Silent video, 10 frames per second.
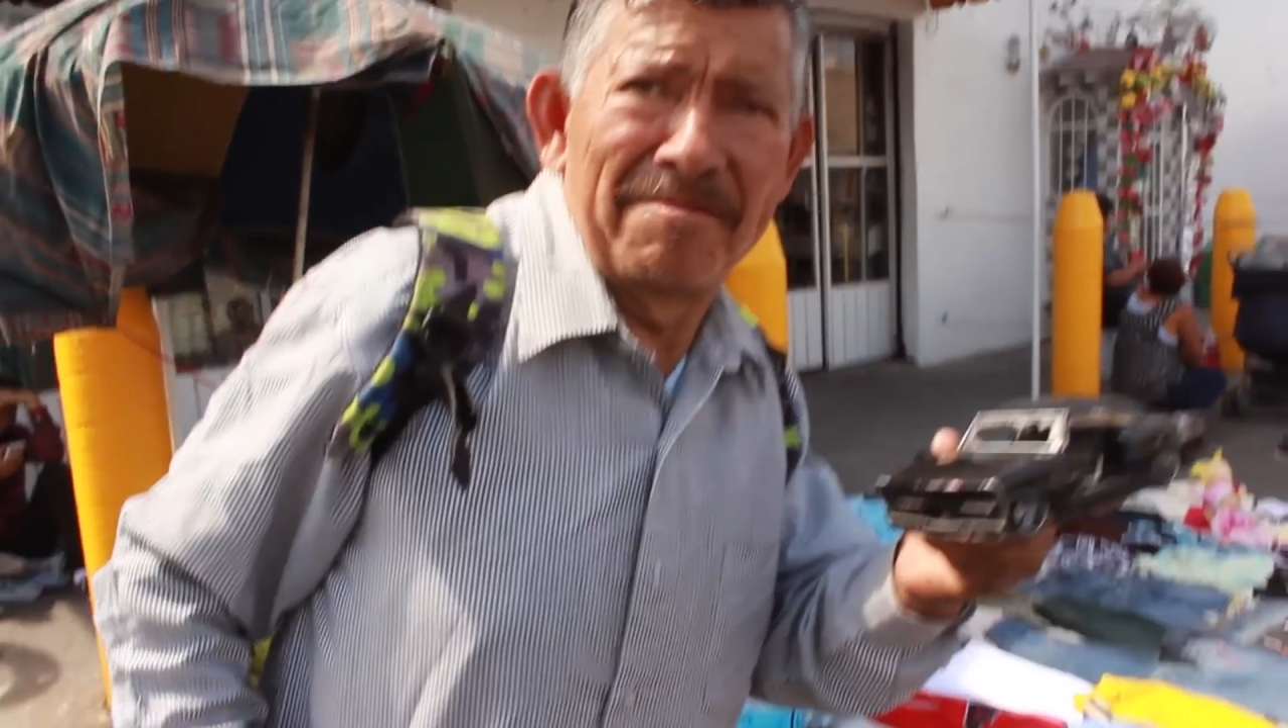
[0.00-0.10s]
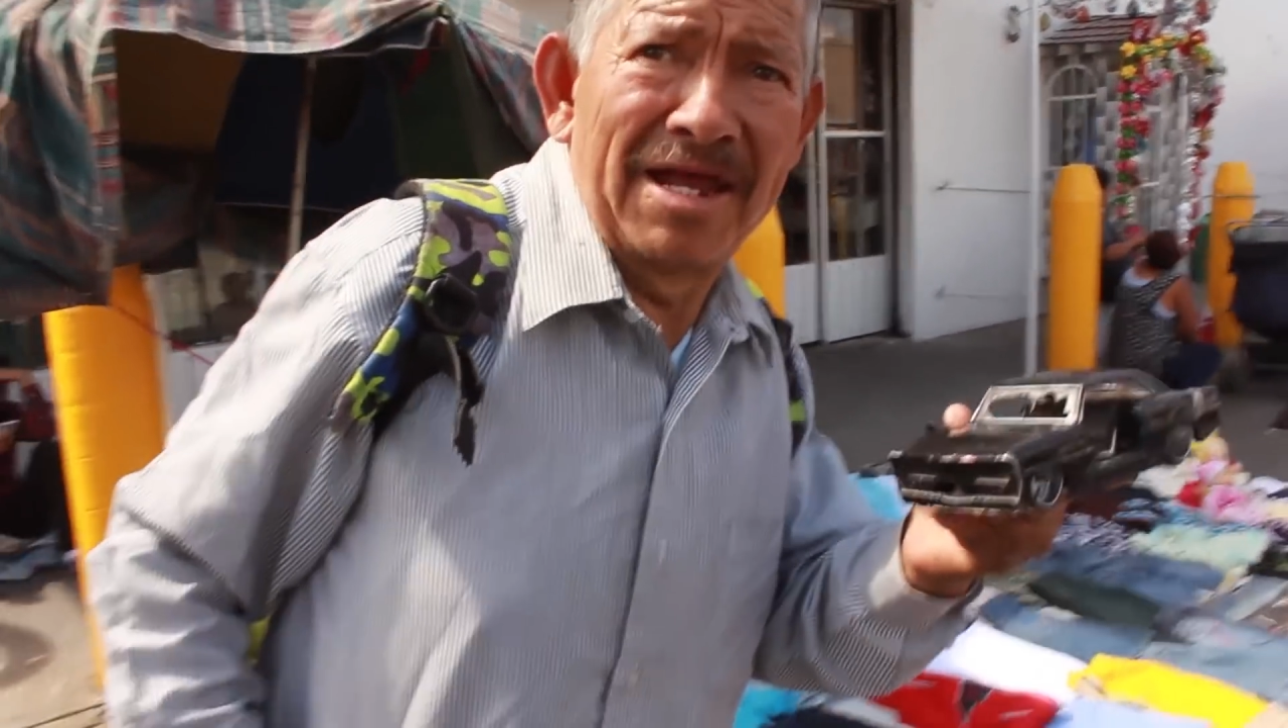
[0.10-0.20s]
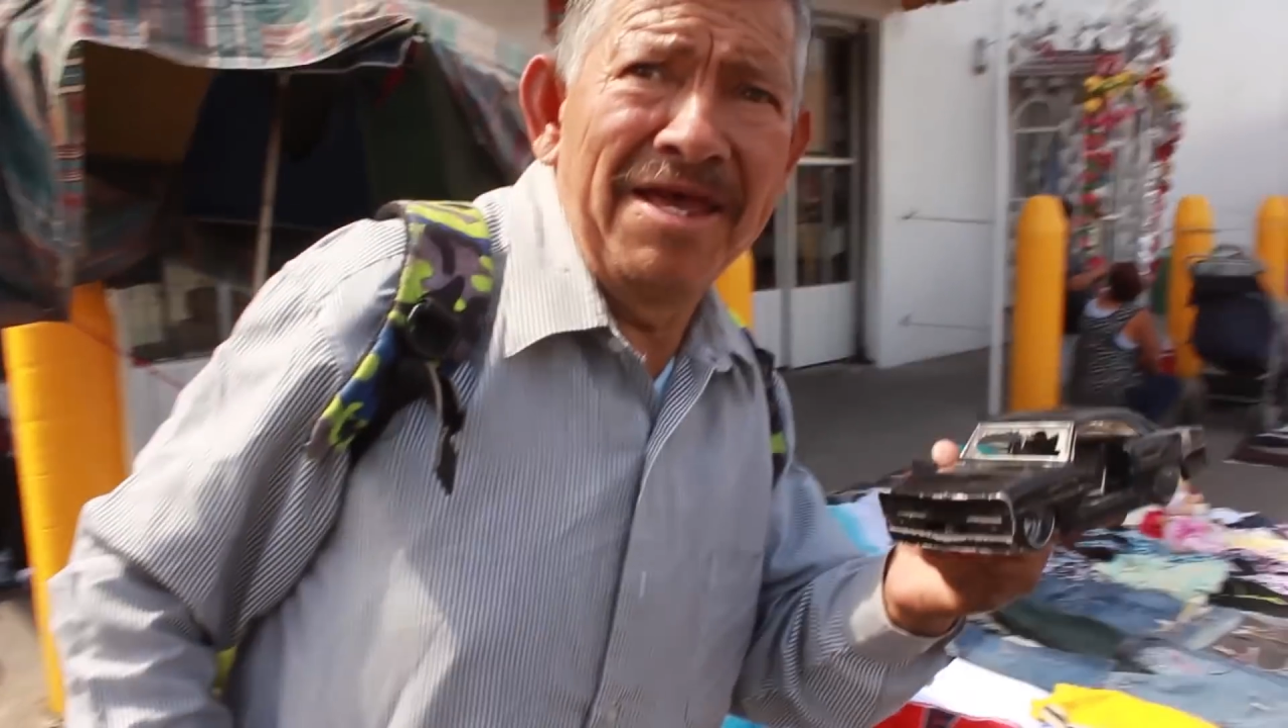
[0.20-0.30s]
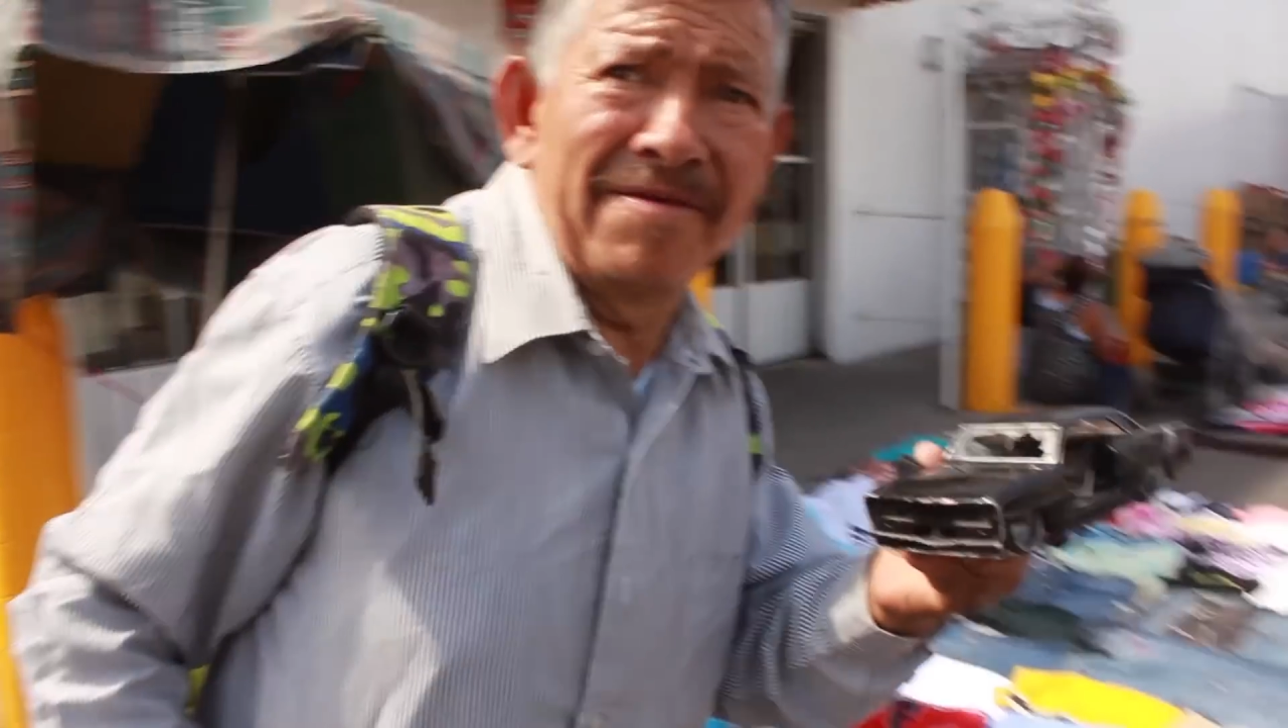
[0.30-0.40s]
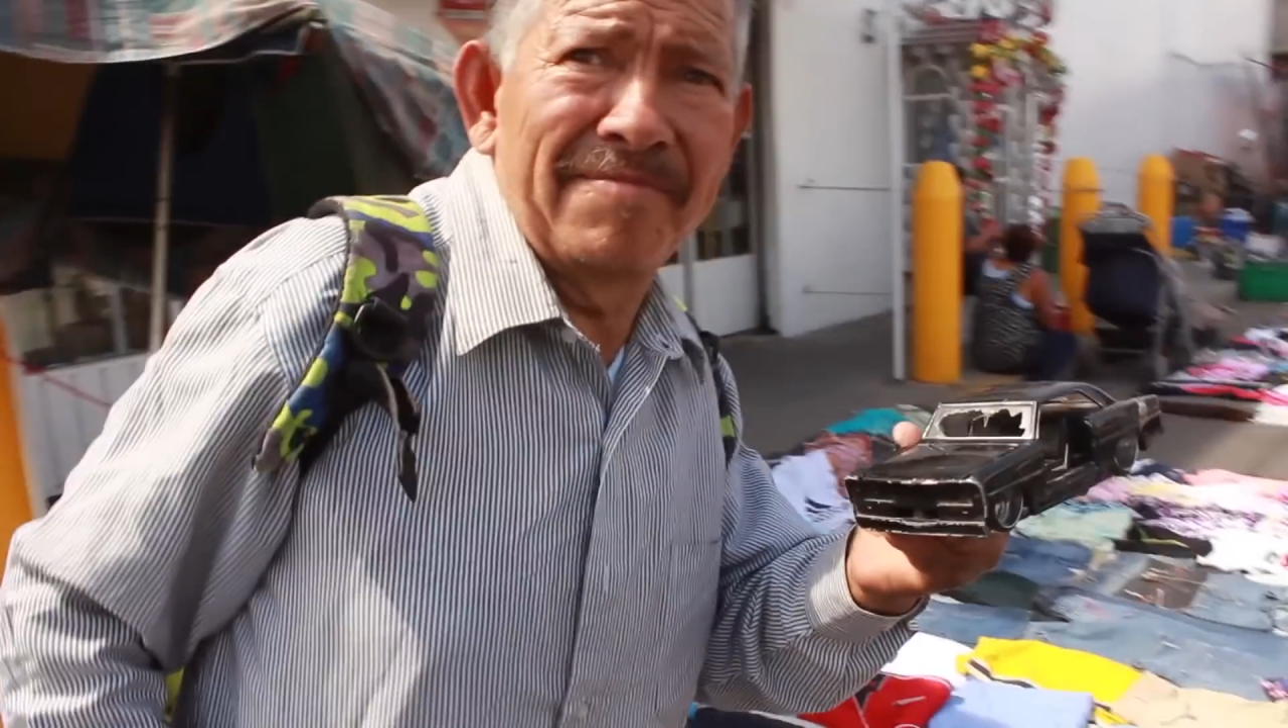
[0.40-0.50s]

¿vale?